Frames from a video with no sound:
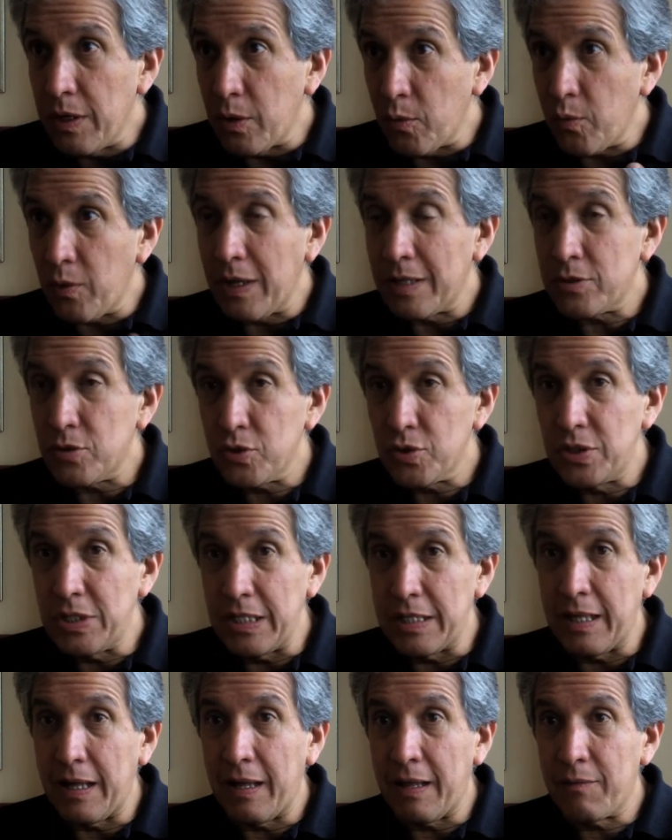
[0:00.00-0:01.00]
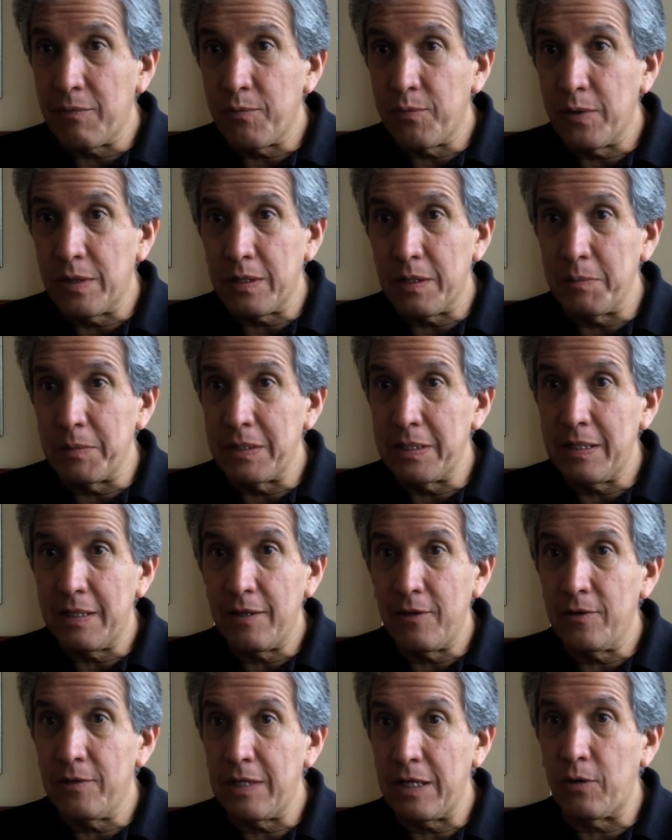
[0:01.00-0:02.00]
en una sociedad
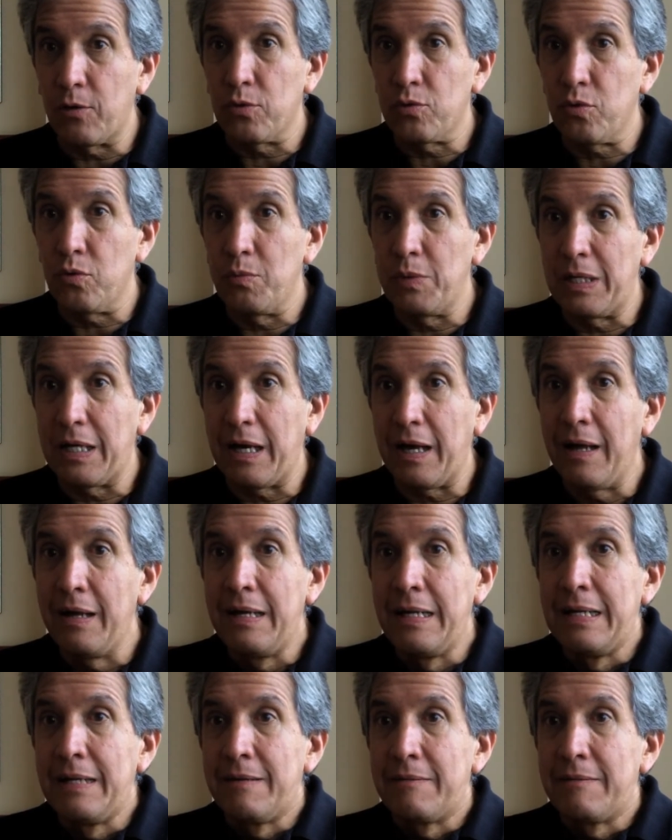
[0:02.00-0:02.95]
fuertemente dicotómica